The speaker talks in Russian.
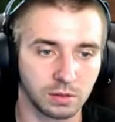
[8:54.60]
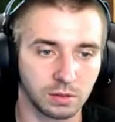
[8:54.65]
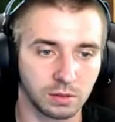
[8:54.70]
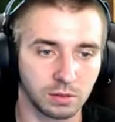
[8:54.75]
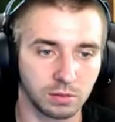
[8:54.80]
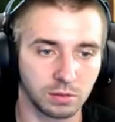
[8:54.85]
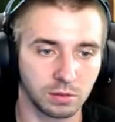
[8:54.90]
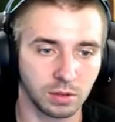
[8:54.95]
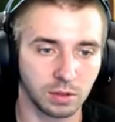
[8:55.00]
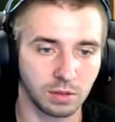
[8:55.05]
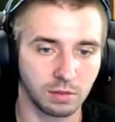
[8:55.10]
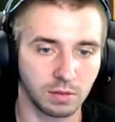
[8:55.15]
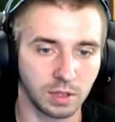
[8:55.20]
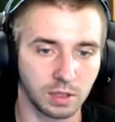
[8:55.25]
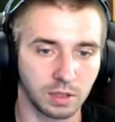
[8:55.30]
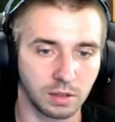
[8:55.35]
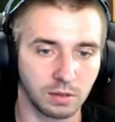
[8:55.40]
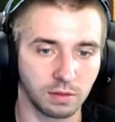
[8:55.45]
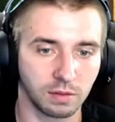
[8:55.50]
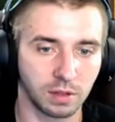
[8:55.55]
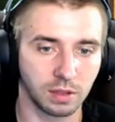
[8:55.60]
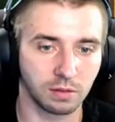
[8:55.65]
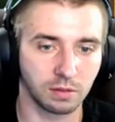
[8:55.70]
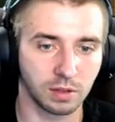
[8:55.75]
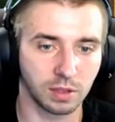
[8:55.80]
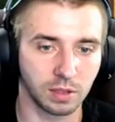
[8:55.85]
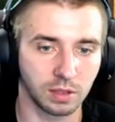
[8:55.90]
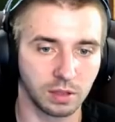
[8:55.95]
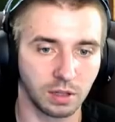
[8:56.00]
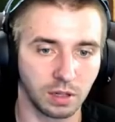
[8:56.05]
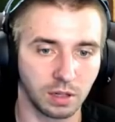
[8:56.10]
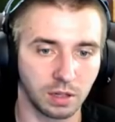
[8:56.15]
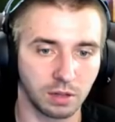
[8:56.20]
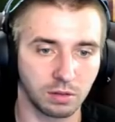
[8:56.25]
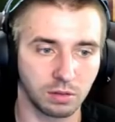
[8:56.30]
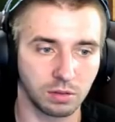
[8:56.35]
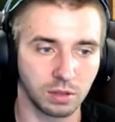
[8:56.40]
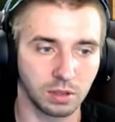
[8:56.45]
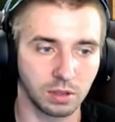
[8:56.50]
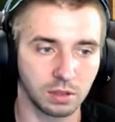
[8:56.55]
Ну давай, давай. Влад
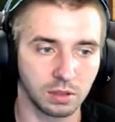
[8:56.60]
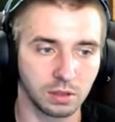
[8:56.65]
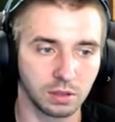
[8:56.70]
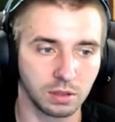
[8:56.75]
Дракула.